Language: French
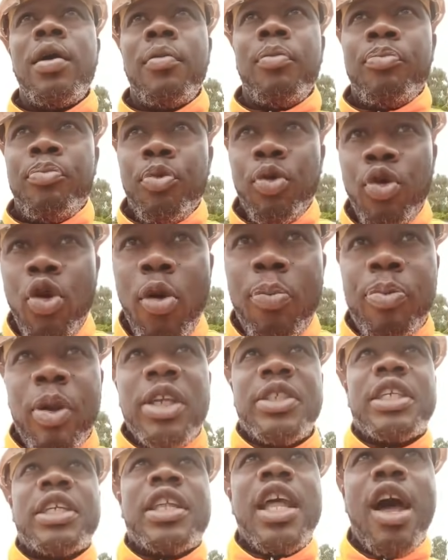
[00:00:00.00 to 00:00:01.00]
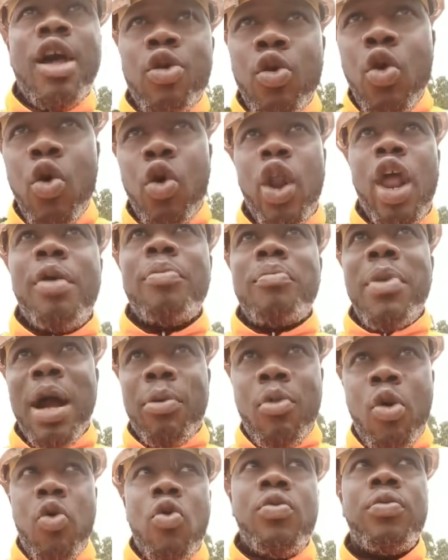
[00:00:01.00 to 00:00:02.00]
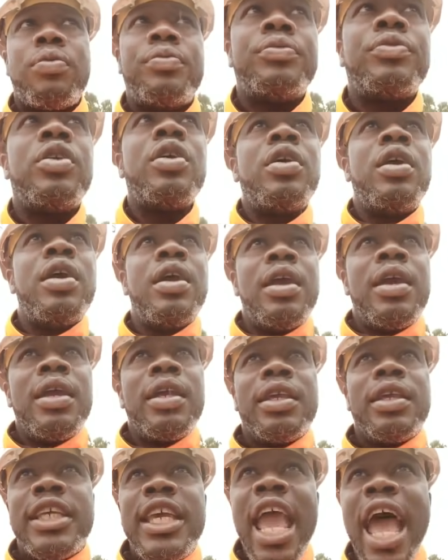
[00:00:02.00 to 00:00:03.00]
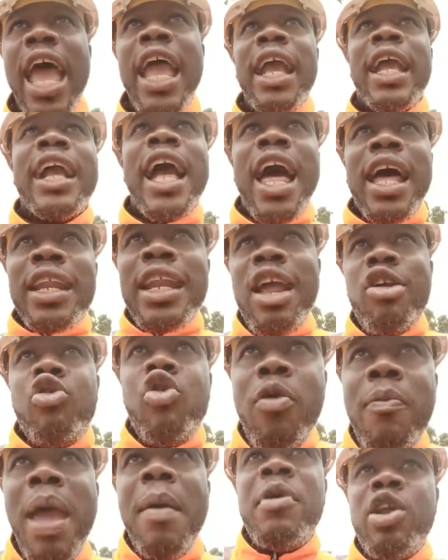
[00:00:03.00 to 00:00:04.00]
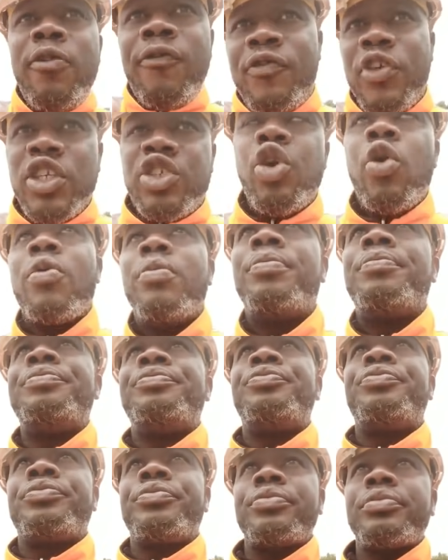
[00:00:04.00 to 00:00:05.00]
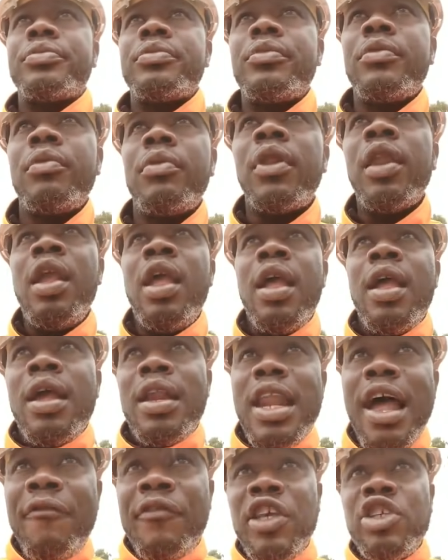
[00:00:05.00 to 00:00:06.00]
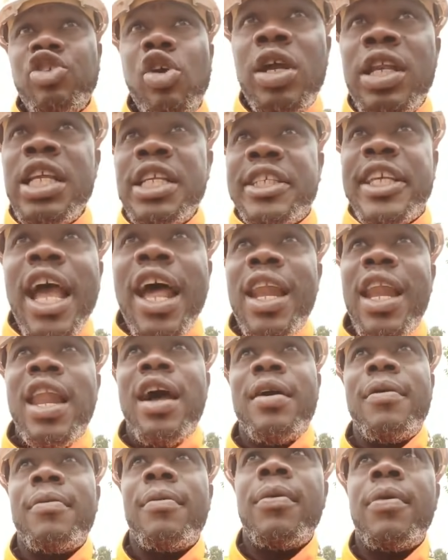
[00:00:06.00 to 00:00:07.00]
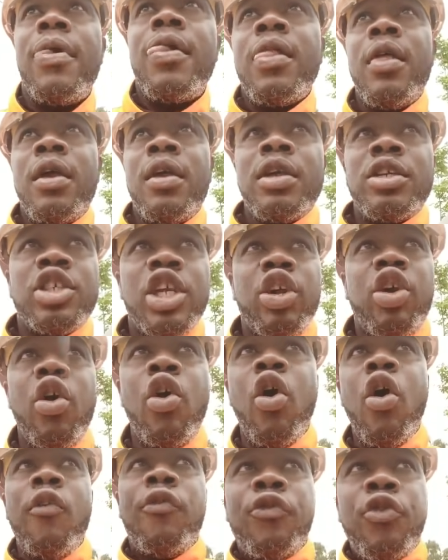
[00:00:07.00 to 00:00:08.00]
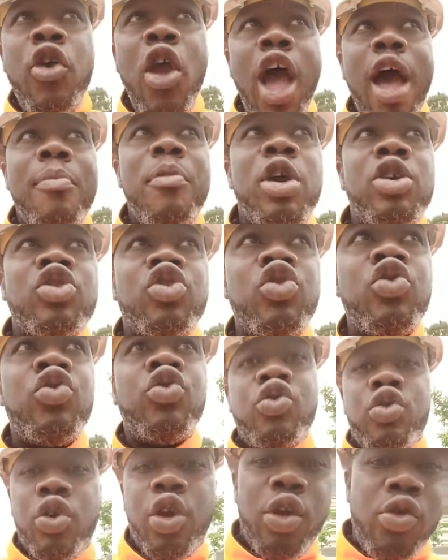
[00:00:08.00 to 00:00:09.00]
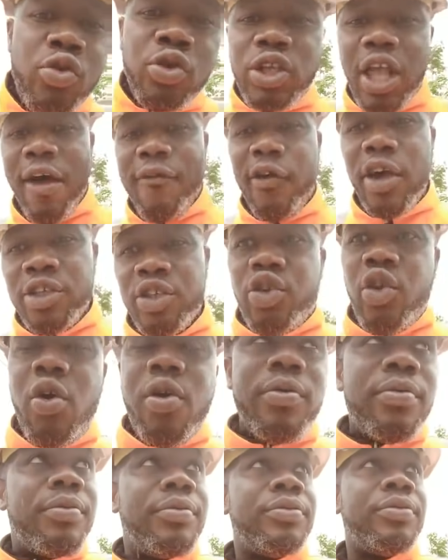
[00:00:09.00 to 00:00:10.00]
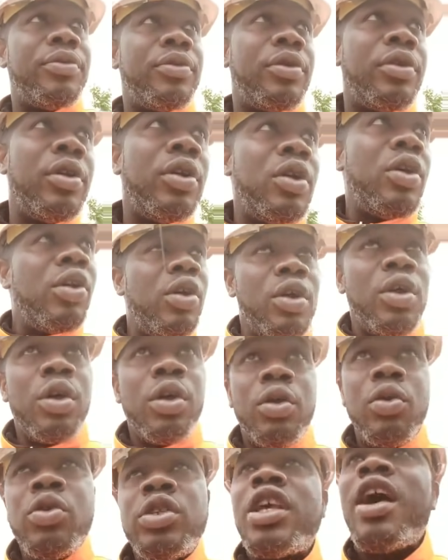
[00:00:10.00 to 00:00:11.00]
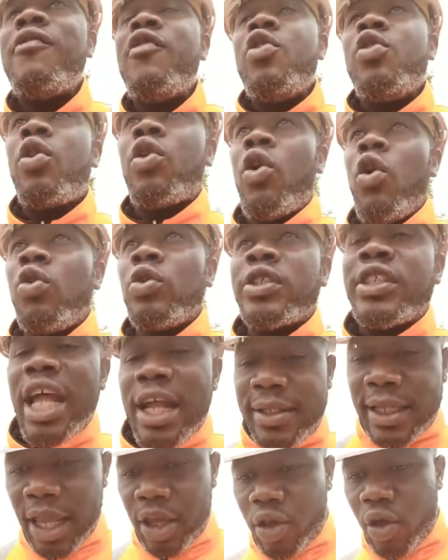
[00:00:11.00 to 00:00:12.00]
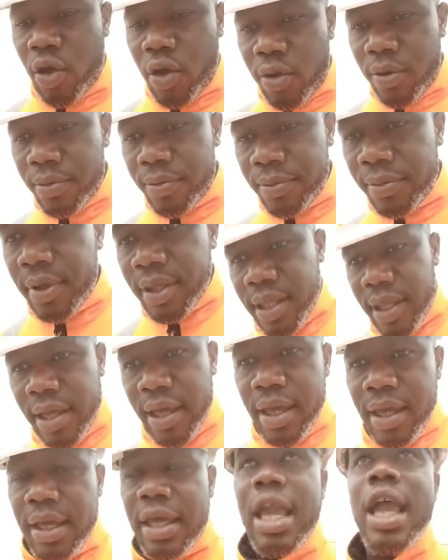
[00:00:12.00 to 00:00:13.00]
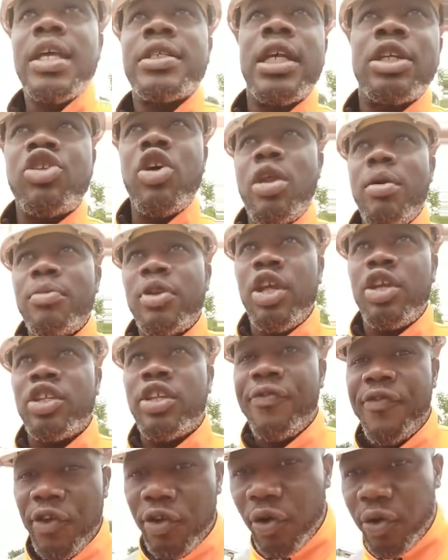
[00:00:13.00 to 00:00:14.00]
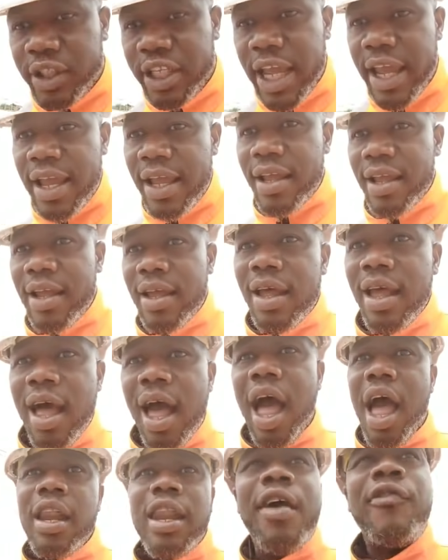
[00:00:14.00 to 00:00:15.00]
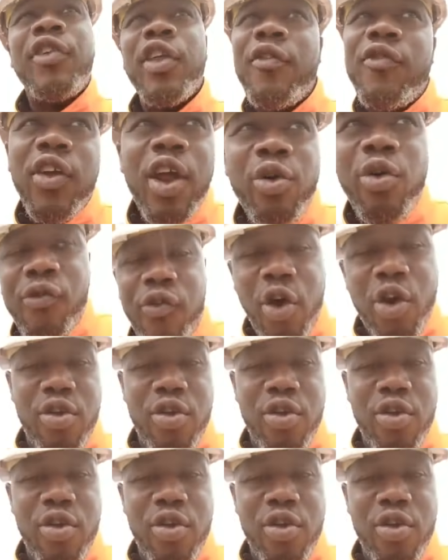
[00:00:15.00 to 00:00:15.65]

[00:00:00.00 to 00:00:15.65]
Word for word: le président Laurent Gbagbo, qui a incarné lui-même une vision. La vision initiale, c'est qu'au fur et à mesure que nous avancions, nous avons constaté qu'il y a un certain nombre de difficultés en Afrique francophone.